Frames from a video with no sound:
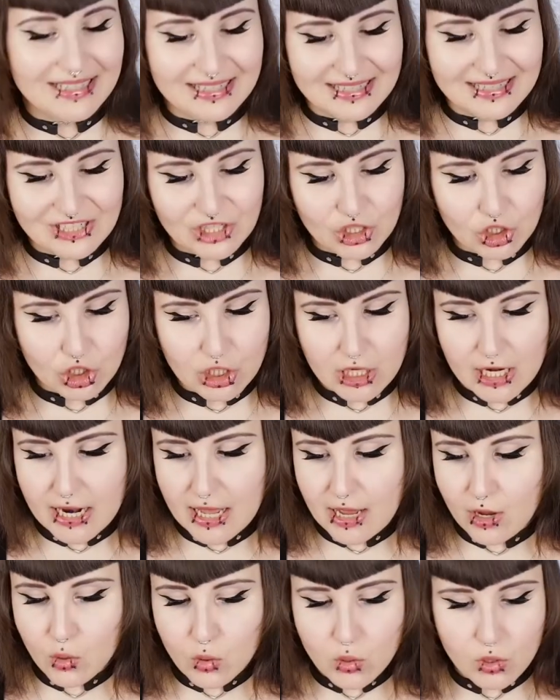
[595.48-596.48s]

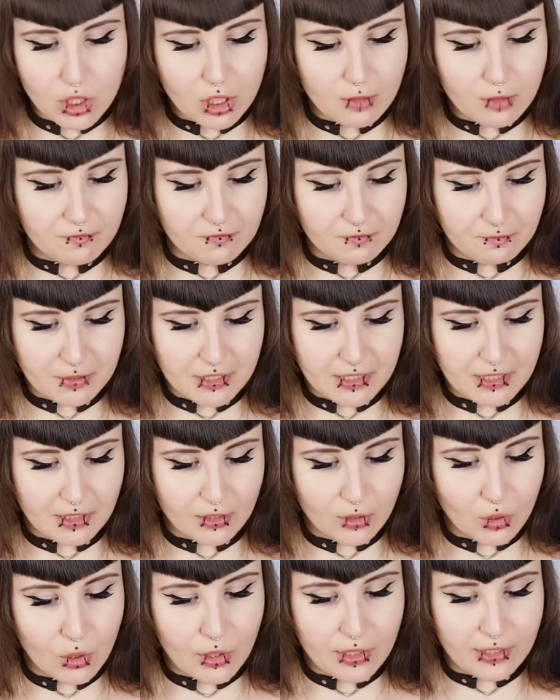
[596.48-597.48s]
Schlaukopf bin
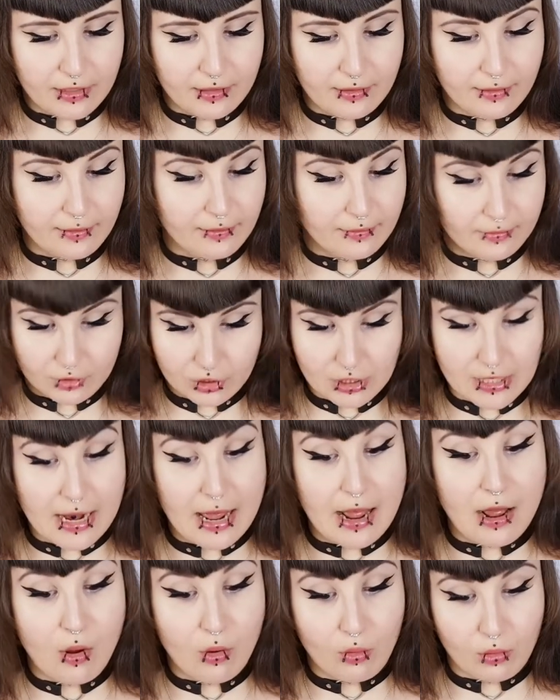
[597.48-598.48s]
ich heute.
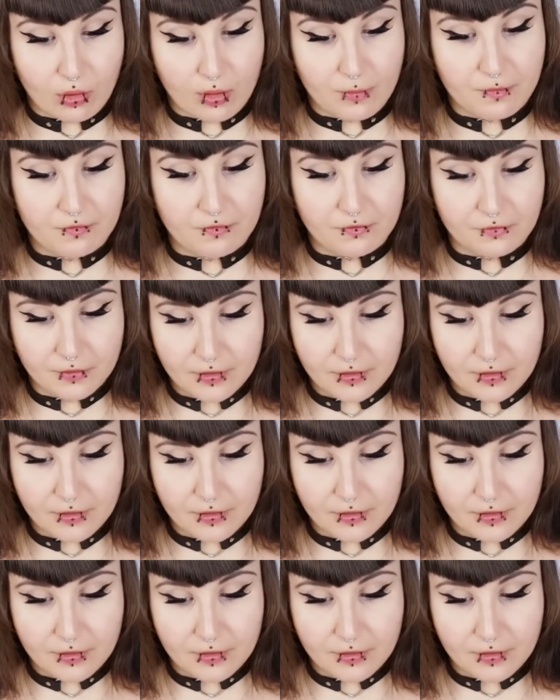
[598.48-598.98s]
Schlaukopf.